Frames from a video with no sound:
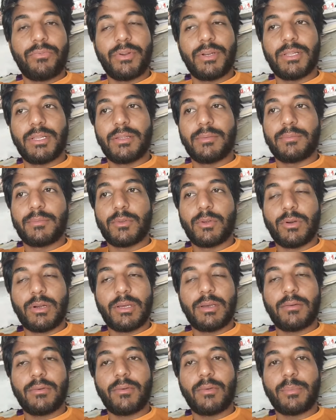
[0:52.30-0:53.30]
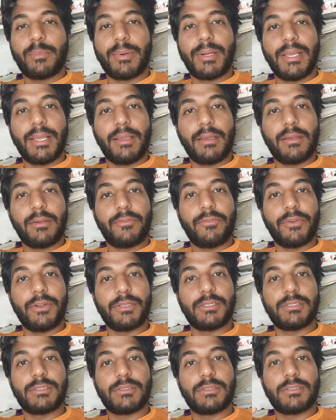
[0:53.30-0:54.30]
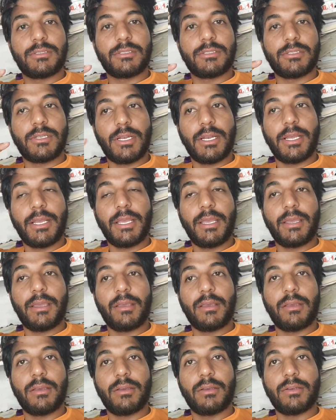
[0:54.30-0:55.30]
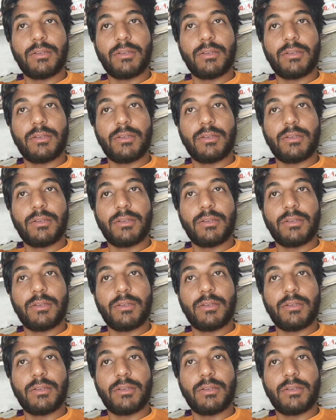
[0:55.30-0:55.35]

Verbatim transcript: और फिर थोड़ा और पढ़ेंगे फिर चलेंगे